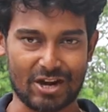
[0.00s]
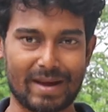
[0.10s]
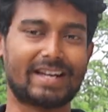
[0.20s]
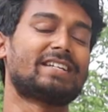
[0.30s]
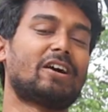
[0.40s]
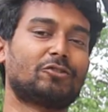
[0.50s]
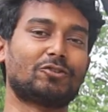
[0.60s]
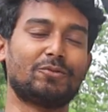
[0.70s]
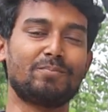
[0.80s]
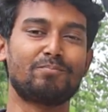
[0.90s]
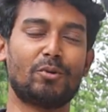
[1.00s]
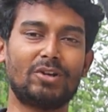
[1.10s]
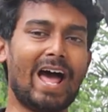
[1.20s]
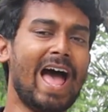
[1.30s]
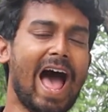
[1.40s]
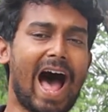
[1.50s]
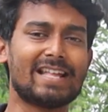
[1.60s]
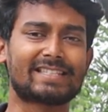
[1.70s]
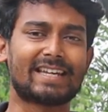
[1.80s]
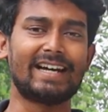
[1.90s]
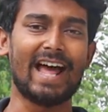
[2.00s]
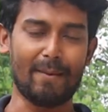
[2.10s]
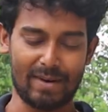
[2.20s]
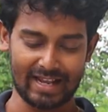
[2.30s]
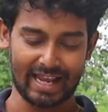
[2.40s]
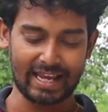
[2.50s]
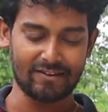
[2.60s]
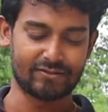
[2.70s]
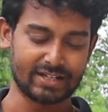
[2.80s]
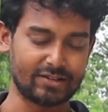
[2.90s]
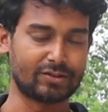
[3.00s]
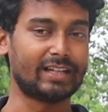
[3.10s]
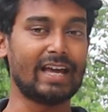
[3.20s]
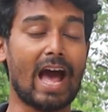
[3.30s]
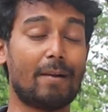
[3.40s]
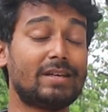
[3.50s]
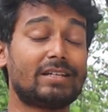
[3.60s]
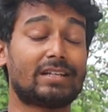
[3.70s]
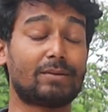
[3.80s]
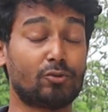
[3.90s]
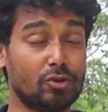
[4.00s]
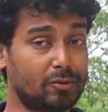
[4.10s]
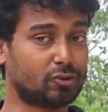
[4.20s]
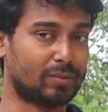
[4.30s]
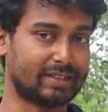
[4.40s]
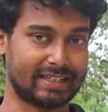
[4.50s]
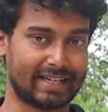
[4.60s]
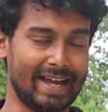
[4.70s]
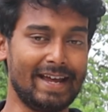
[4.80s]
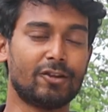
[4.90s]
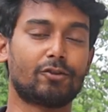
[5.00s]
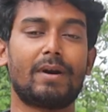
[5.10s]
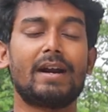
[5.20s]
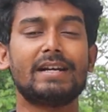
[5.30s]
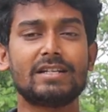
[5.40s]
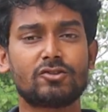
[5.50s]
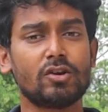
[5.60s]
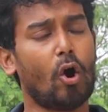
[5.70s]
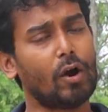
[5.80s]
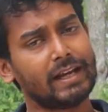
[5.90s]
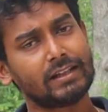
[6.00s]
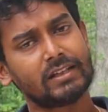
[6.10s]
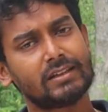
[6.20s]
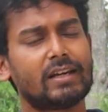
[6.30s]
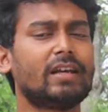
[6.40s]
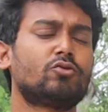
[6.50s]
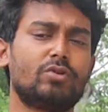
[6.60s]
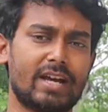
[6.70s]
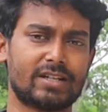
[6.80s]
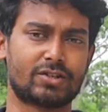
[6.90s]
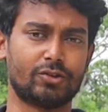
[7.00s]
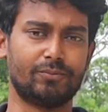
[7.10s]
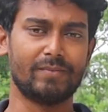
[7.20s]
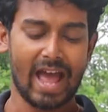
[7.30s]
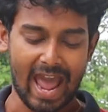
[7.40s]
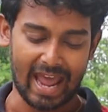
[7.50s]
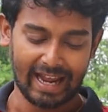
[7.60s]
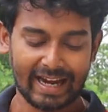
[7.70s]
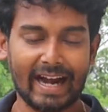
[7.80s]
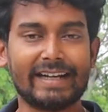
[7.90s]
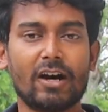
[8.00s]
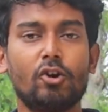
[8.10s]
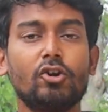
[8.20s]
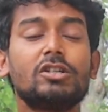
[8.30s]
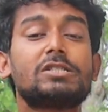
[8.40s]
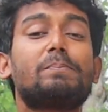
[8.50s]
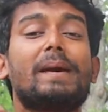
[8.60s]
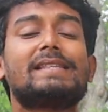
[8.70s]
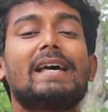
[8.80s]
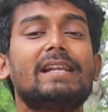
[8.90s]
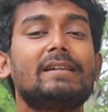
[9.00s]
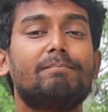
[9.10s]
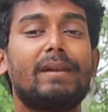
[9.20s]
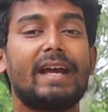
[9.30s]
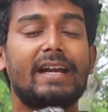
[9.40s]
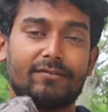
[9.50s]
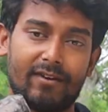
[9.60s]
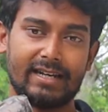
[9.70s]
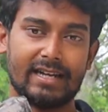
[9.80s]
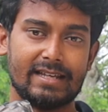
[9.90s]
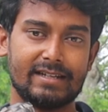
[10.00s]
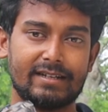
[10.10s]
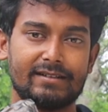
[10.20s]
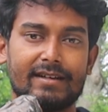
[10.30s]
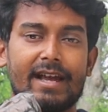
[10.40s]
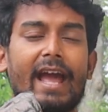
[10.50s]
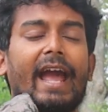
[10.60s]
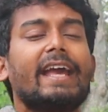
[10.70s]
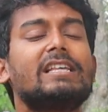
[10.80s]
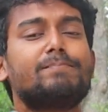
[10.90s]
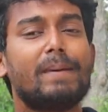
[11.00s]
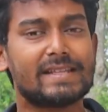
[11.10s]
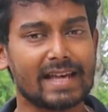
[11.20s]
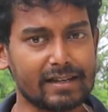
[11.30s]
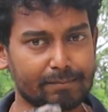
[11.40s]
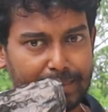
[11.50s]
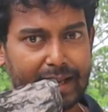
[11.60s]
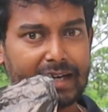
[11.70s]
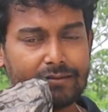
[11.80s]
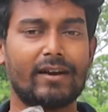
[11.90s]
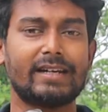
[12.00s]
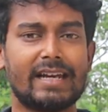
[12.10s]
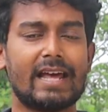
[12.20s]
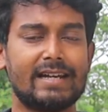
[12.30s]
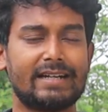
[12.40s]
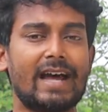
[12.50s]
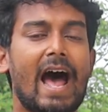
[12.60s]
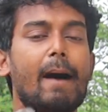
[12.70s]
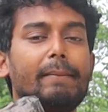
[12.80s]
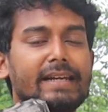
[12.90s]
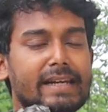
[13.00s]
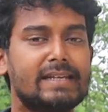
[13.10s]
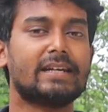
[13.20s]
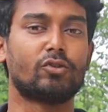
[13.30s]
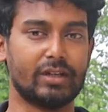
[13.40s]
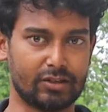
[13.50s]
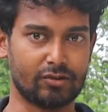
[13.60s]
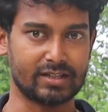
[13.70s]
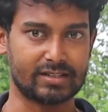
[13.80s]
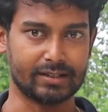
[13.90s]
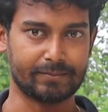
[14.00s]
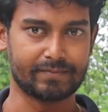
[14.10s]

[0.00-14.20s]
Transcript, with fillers: সবাইকে স্বাগত বন্ধুরা আজকের আমার এই ভিডিওতে আমি যেটা বলবো তোমাদেরকে তোমরা নিশ্চয়ই অনেক দিন থেকে শুনে আসছো হ্যাঁ এটা হলো স্পেশাল ব্লেন ফার্টিলাইজার এই স্পেশাল ব্লেন ফার্টিলাইজারটা আমি নিজে তৈরি করেছি